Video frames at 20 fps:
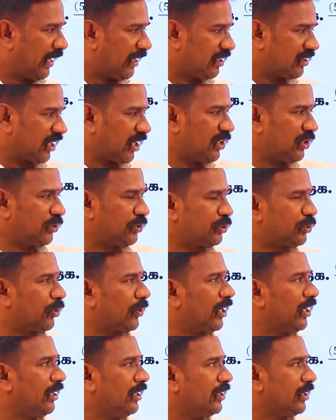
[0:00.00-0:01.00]
இதை தெரிஞ்சு
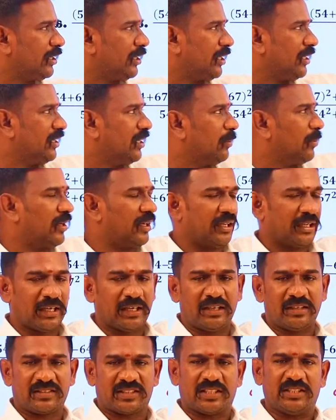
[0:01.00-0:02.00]
வச்சுக்கோங்க இந்த மாதிரி
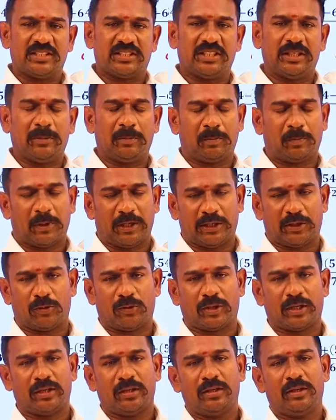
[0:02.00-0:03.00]
நீங்கள் செஞ்சு
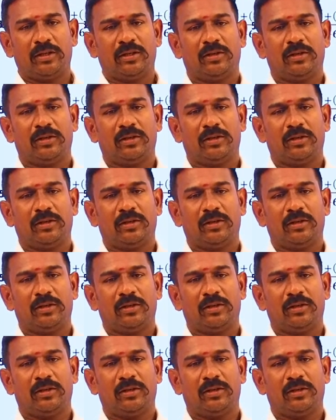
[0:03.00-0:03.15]
பழகிக்கோங்க